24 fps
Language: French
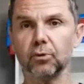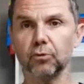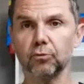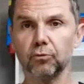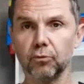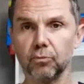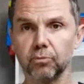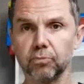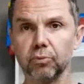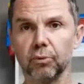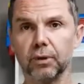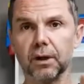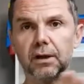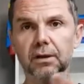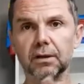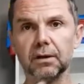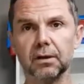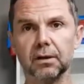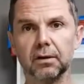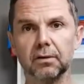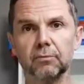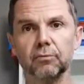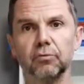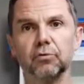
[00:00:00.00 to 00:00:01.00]
Donc vous
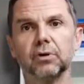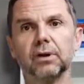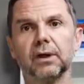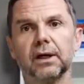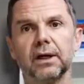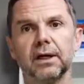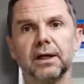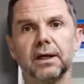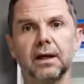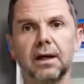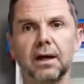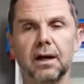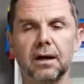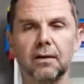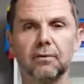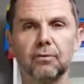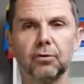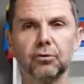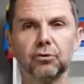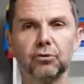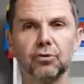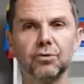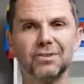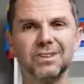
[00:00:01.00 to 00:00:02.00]
pourrez vous créer
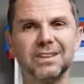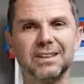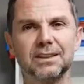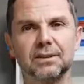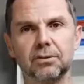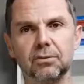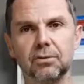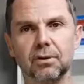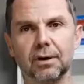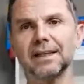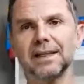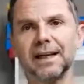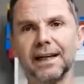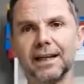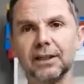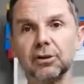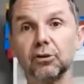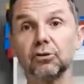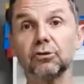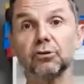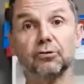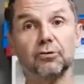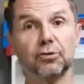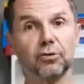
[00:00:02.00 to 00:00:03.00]
votre site et
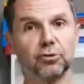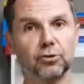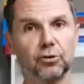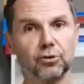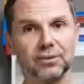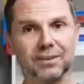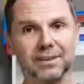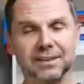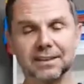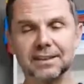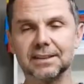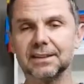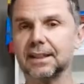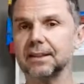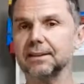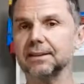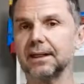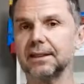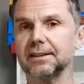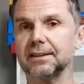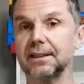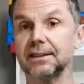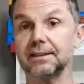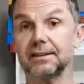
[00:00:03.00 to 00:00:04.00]
créer donc sur votre site
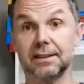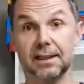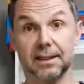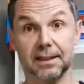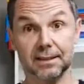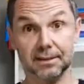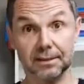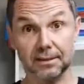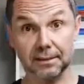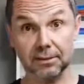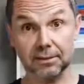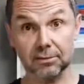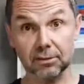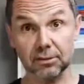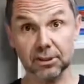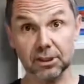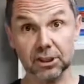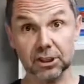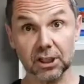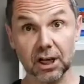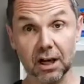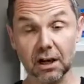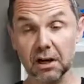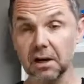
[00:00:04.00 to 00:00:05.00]
internet qui existe
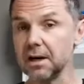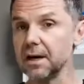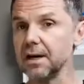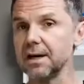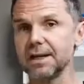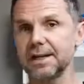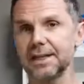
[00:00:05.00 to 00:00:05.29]
déjà,